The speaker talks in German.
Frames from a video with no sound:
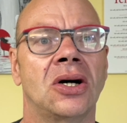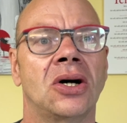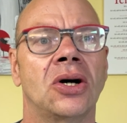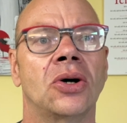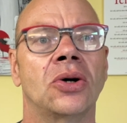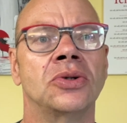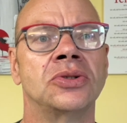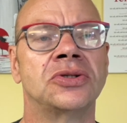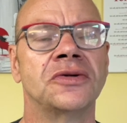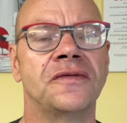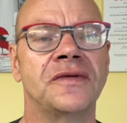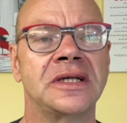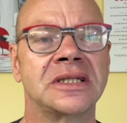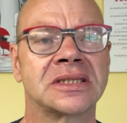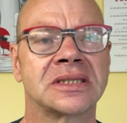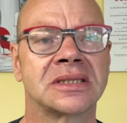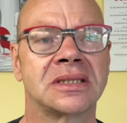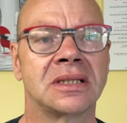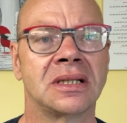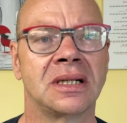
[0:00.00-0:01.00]
und du
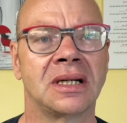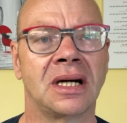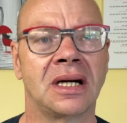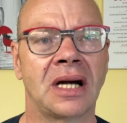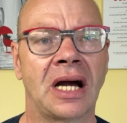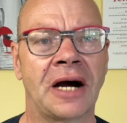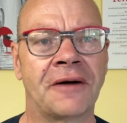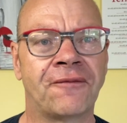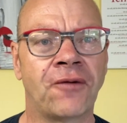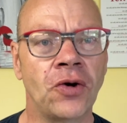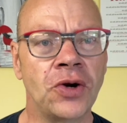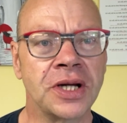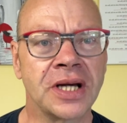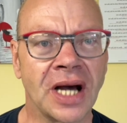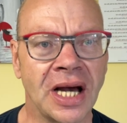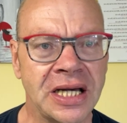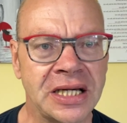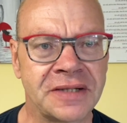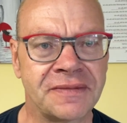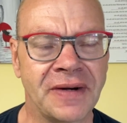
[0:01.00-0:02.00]
willst
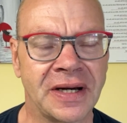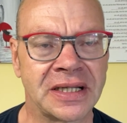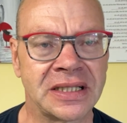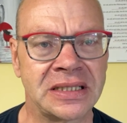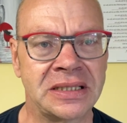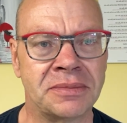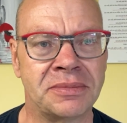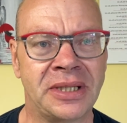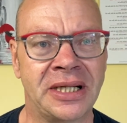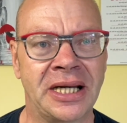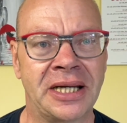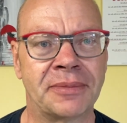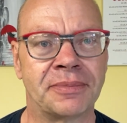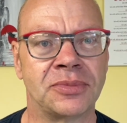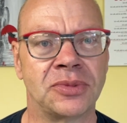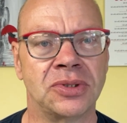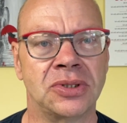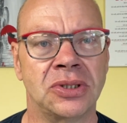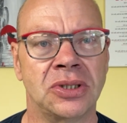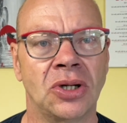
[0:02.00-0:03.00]
erfolgreich werden im
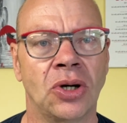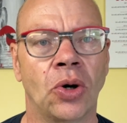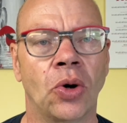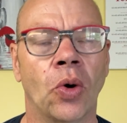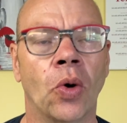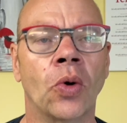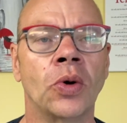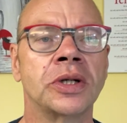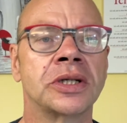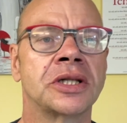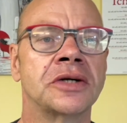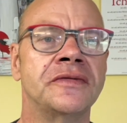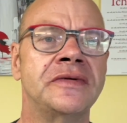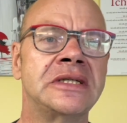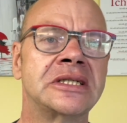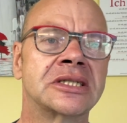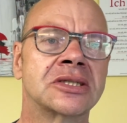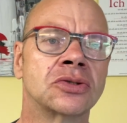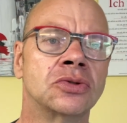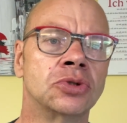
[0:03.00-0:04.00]
Leben oder du
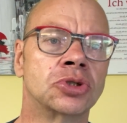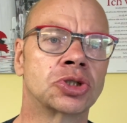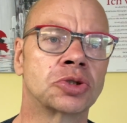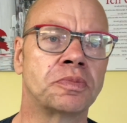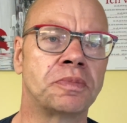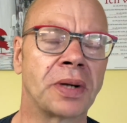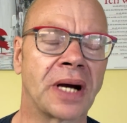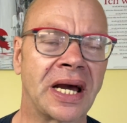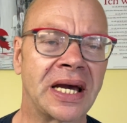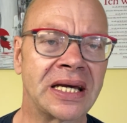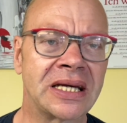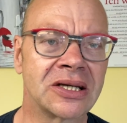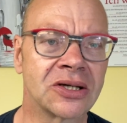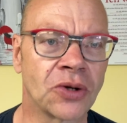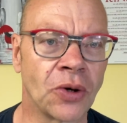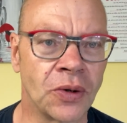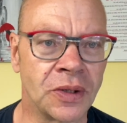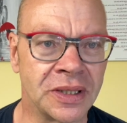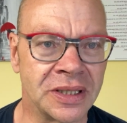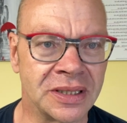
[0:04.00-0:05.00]
willst gut sprechen
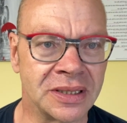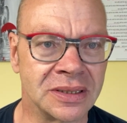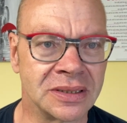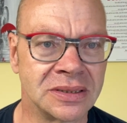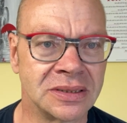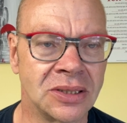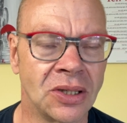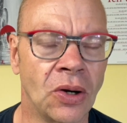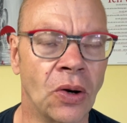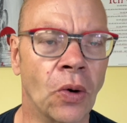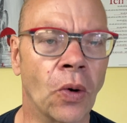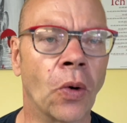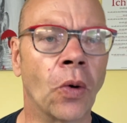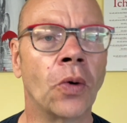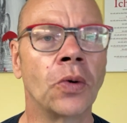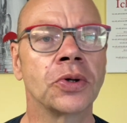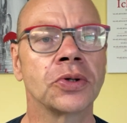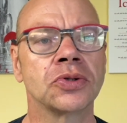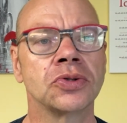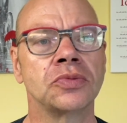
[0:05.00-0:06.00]
können
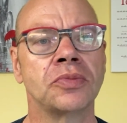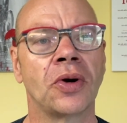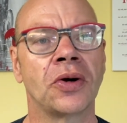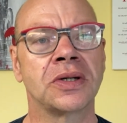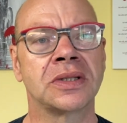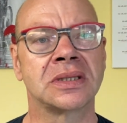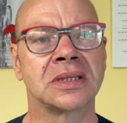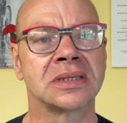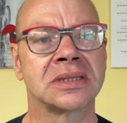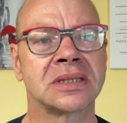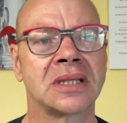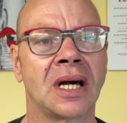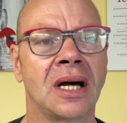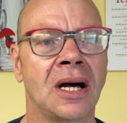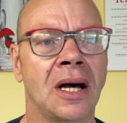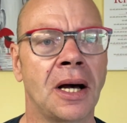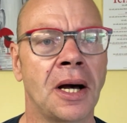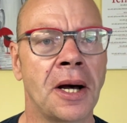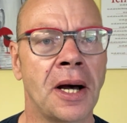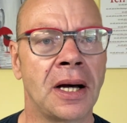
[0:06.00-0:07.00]
oder du möchtest
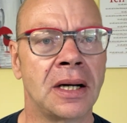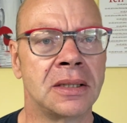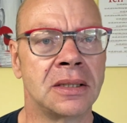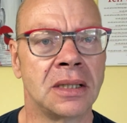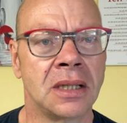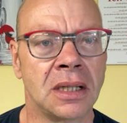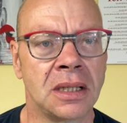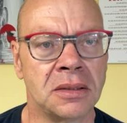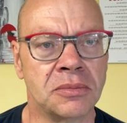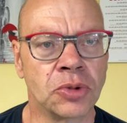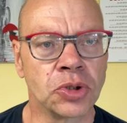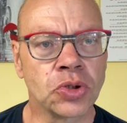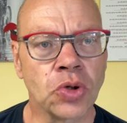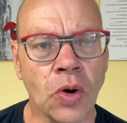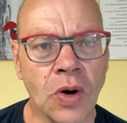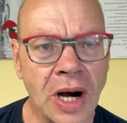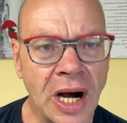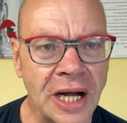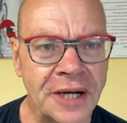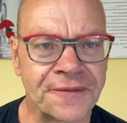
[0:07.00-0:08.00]

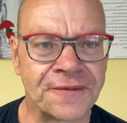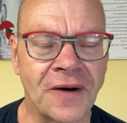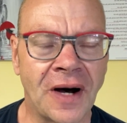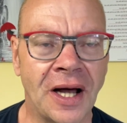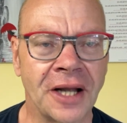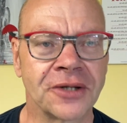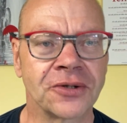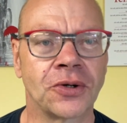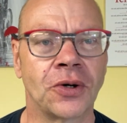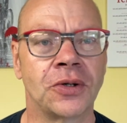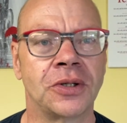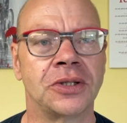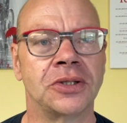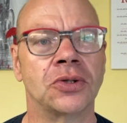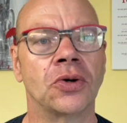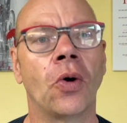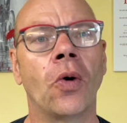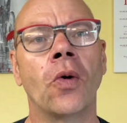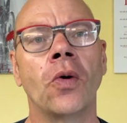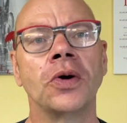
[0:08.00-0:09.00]
Motorrad fahren
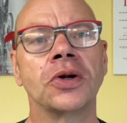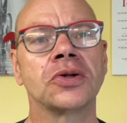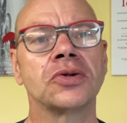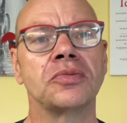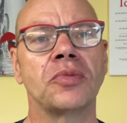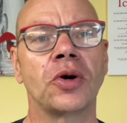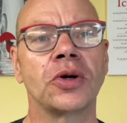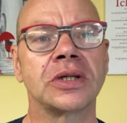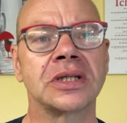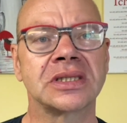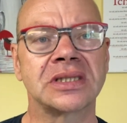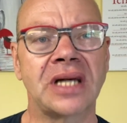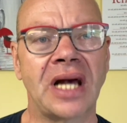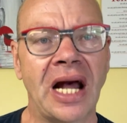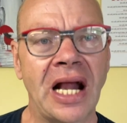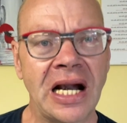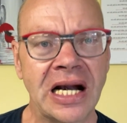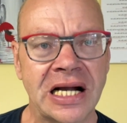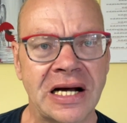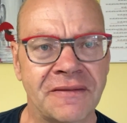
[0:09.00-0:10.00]
können oder du möchtest
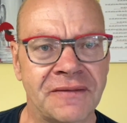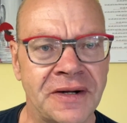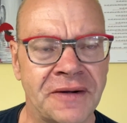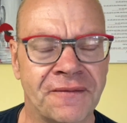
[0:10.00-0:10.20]
LKW